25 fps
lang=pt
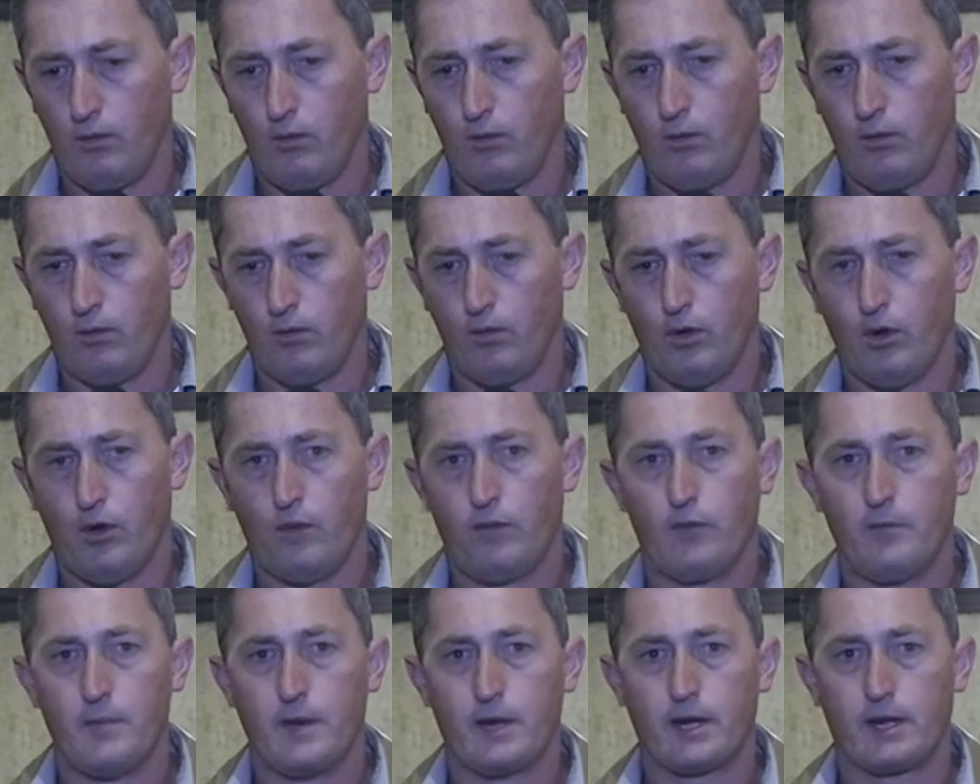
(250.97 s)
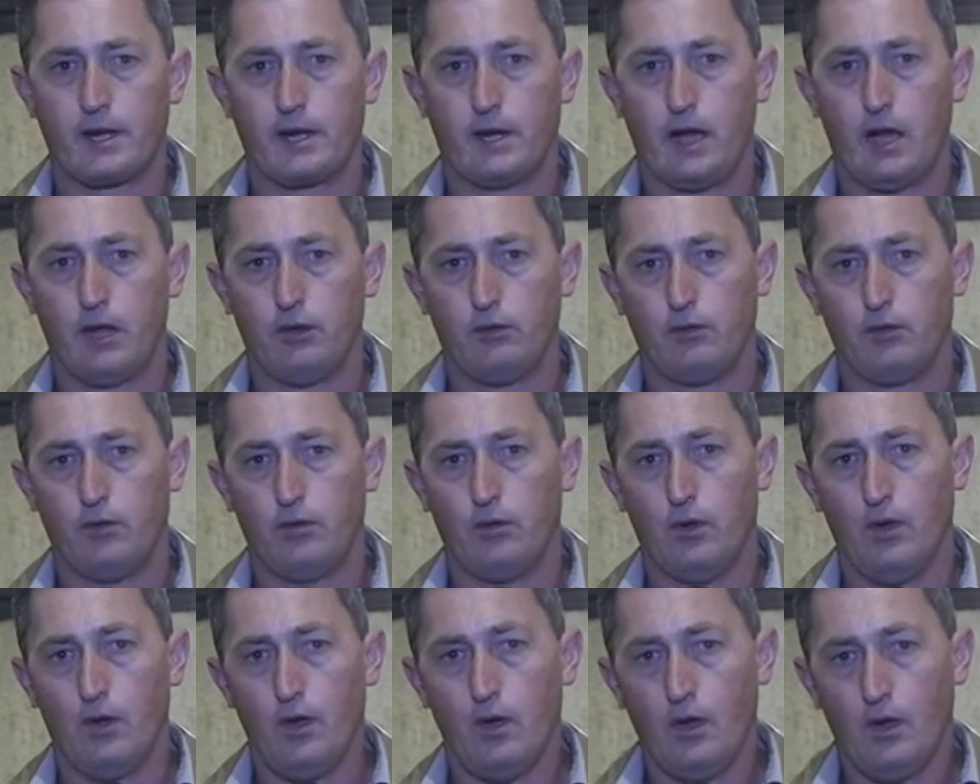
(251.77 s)
o novo
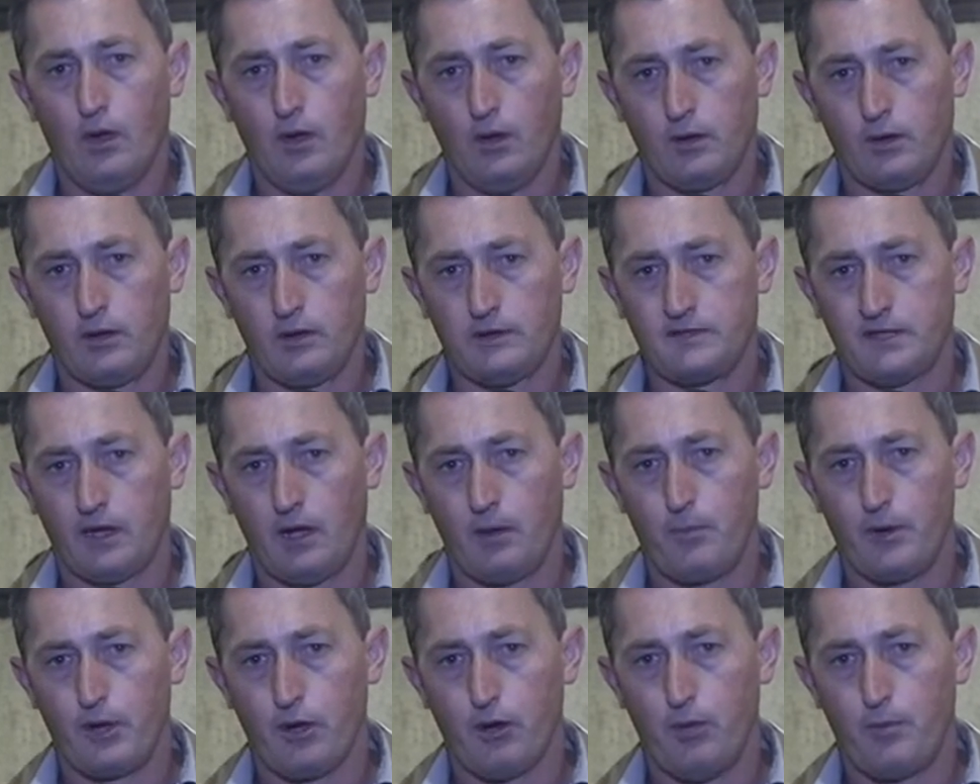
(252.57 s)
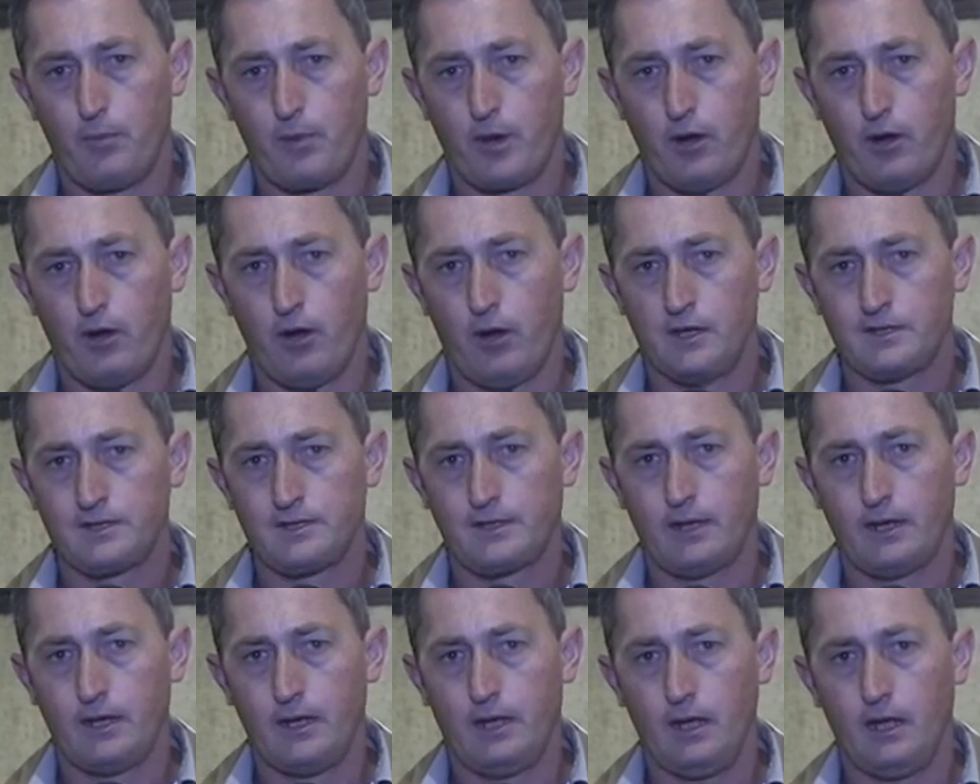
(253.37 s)
mercado que se abriu para
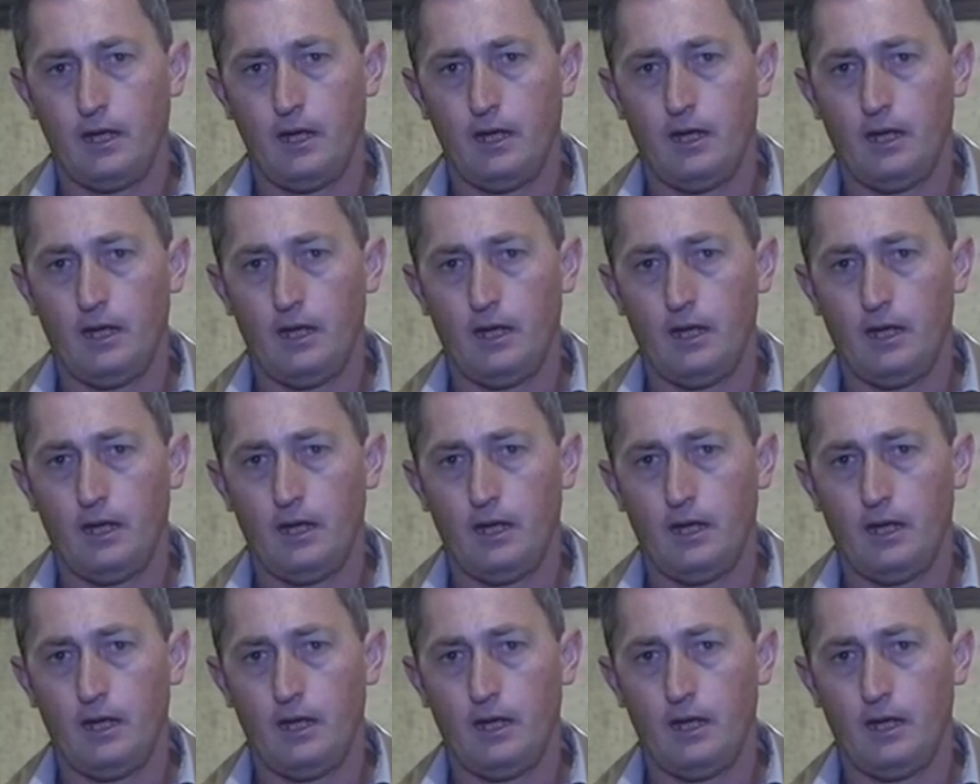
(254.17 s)
nós aí